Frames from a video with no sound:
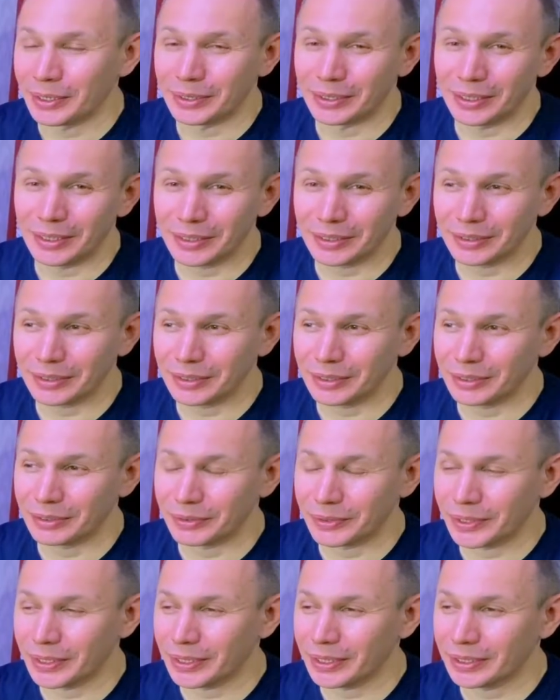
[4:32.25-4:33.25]
Некоторые
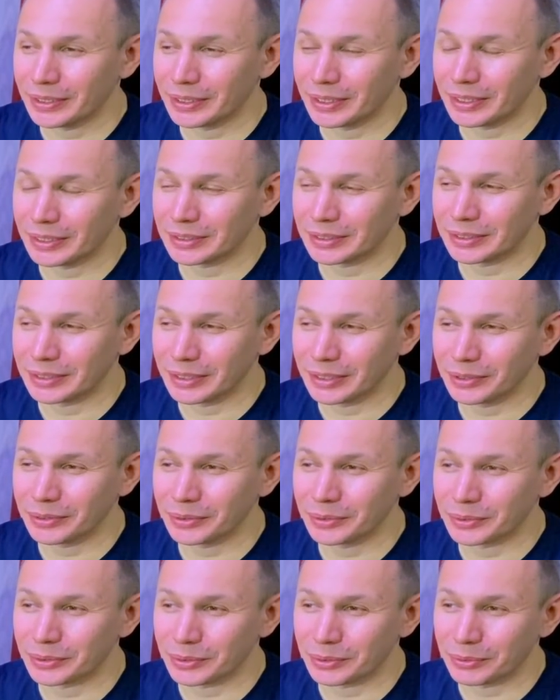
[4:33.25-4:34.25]
говорят, я
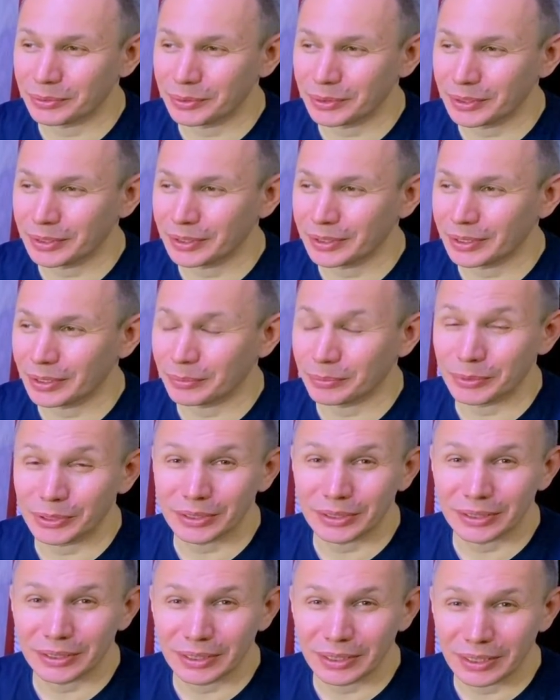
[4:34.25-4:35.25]
сделаю стойки там
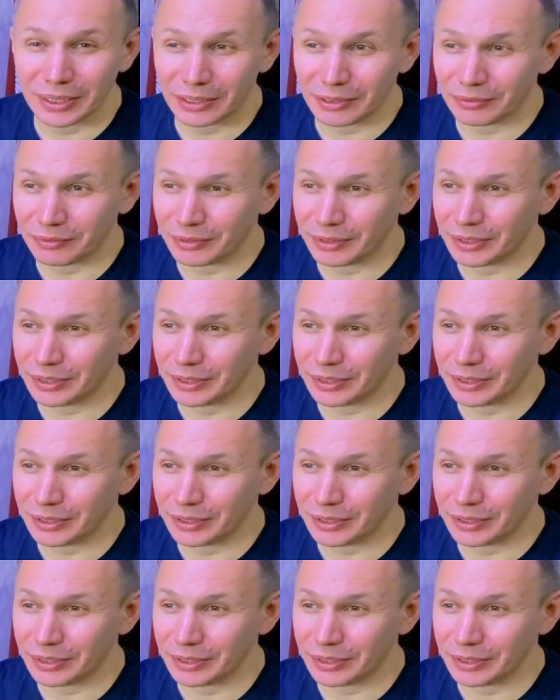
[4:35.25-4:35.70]
из дерева,